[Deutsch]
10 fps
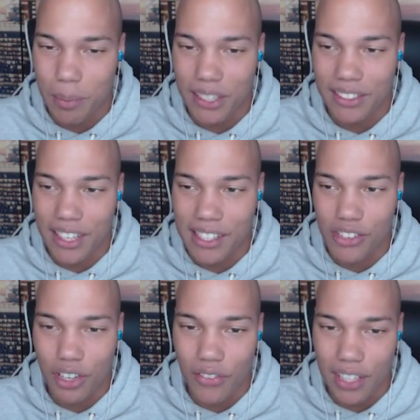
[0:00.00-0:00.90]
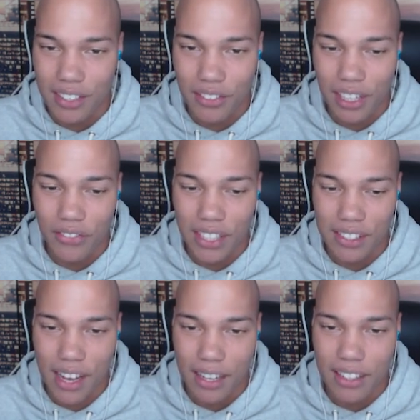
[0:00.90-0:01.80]
TPs testen können, weil es sind halt wie
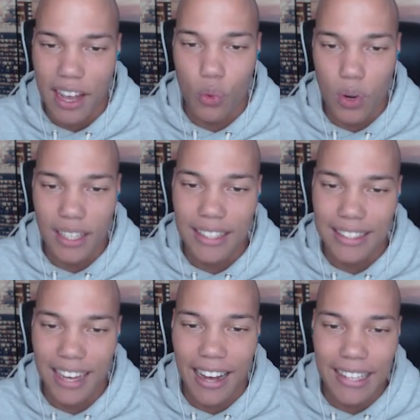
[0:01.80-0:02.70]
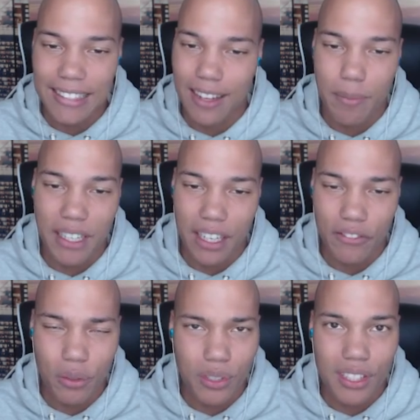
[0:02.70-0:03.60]
gesagt nur drei. Ich sag mal in
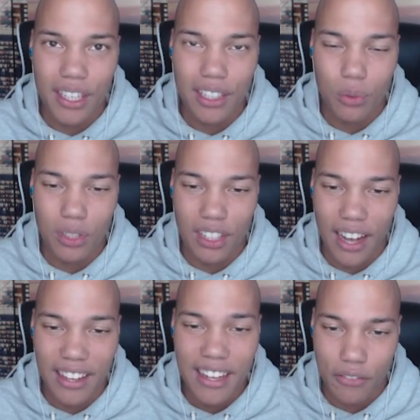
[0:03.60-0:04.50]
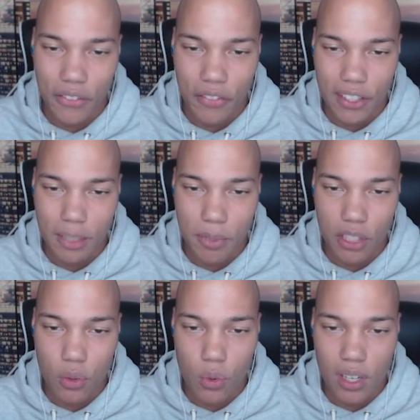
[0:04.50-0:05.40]
Anführungszeichen nur drei. Ist auf jeden Fall ziemlich
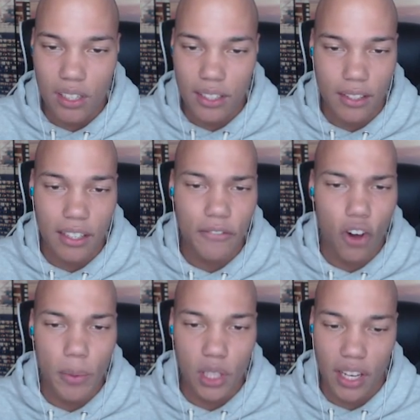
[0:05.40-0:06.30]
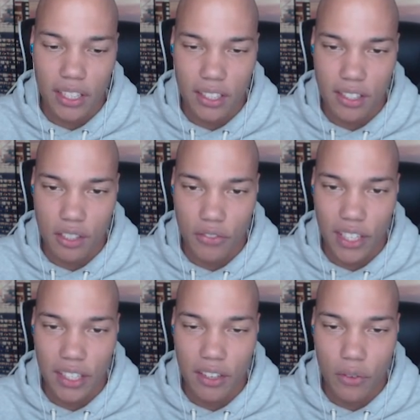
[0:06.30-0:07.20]
ziemlich cool. Ich, ich freue mich eigentlich, dass es so
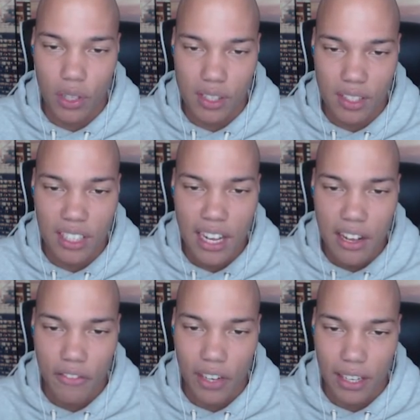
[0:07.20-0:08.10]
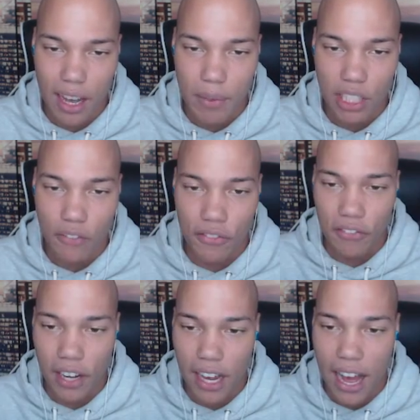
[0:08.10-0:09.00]
wenig geworden sind, weil dann kann man
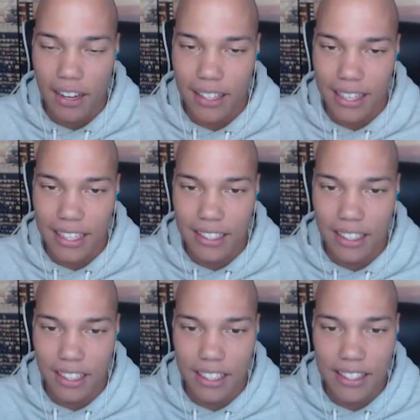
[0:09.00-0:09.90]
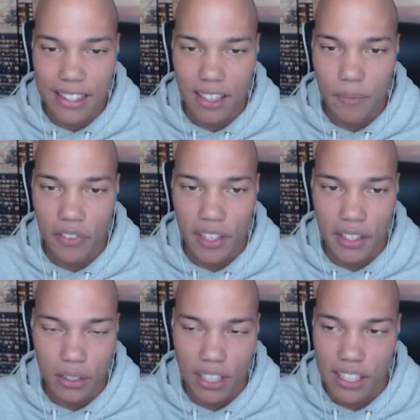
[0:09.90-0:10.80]
jeden Fall alle richtig easy in einem
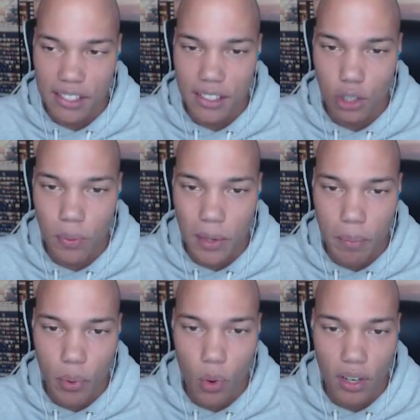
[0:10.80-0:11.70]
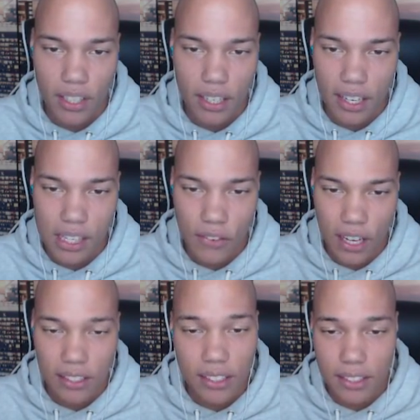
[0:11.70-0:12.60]
Video testen. Der Typ hat einen Bogen. Ich hatte ganz
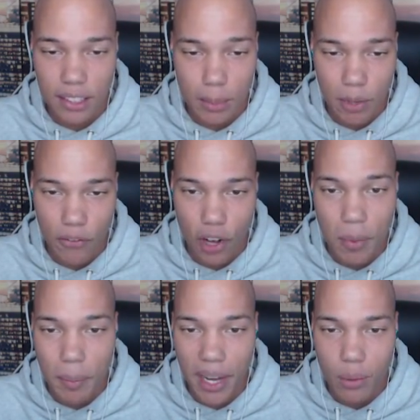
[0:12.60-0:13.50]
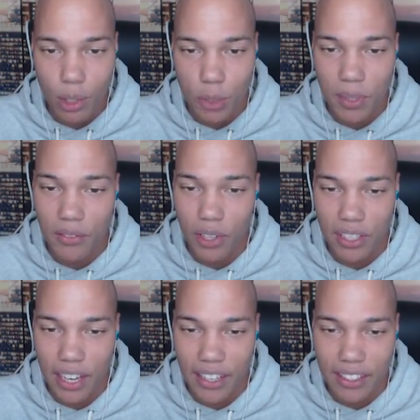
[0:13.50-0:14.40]
vergessen, dass ich nicht mal auf Gomme Bad War spielen
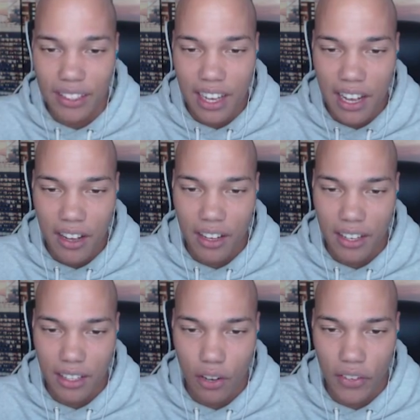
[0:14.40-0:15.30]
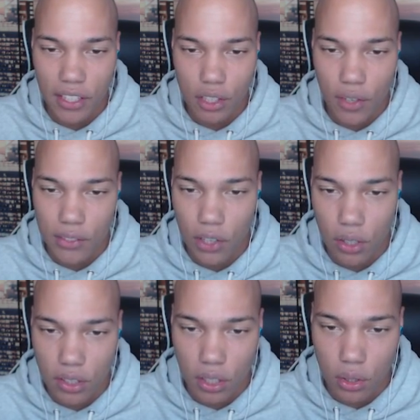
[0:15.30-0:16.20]
wollte eigentlich. Äh, genau wegen sowas. Wir
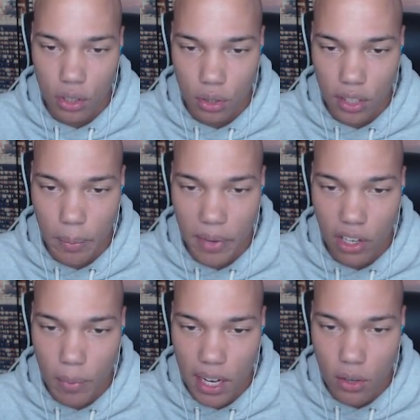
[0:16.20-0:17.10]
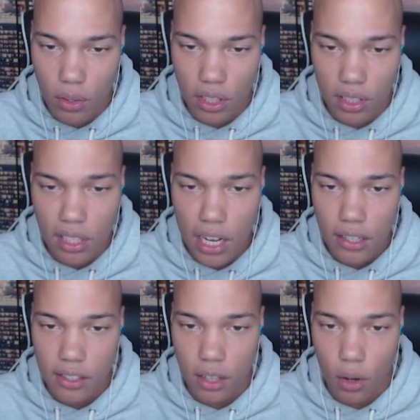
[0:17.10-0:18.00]
können uns die Rüstung nebenbei nochmal angucken hier.
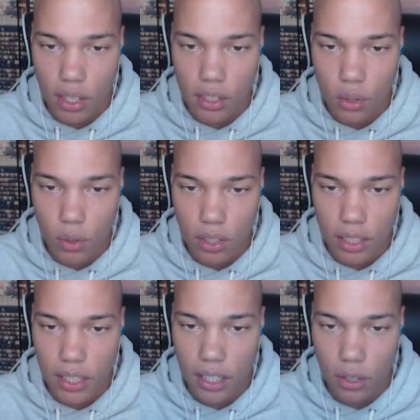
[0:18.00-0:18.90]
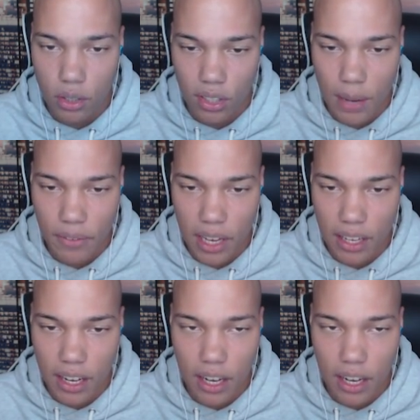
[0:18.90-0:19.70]
Die sieht auch ganz cool aus. Lederrüstung haben wir ja